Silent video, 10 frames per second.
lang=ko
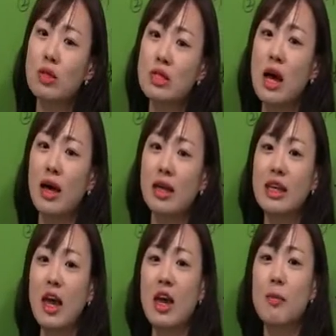보이자
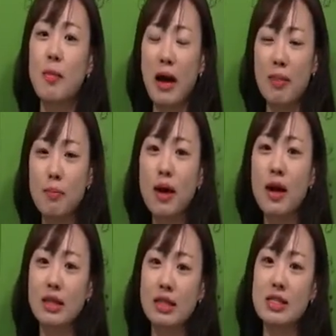이에
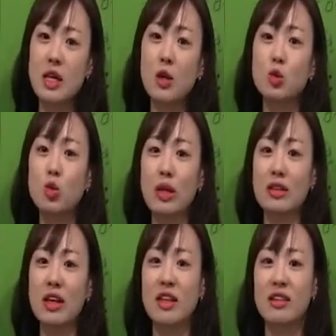반발하는 세력도
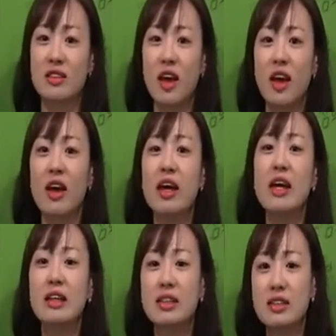나타났는데
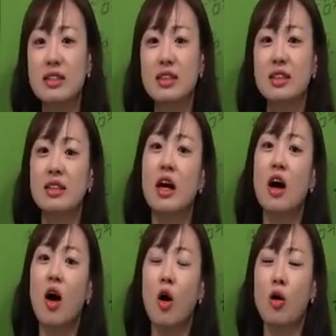그들은
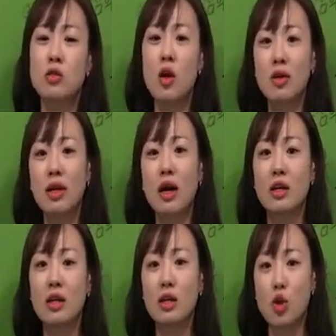어,
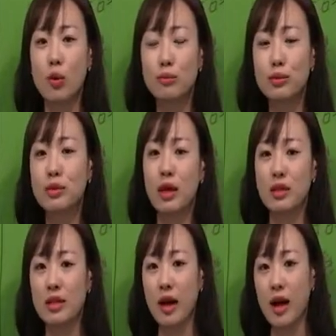성리학이 전부는
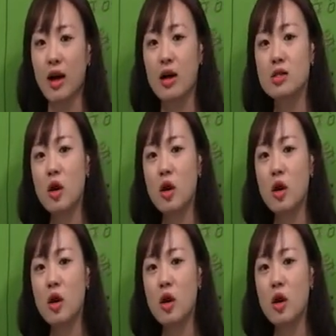아니다.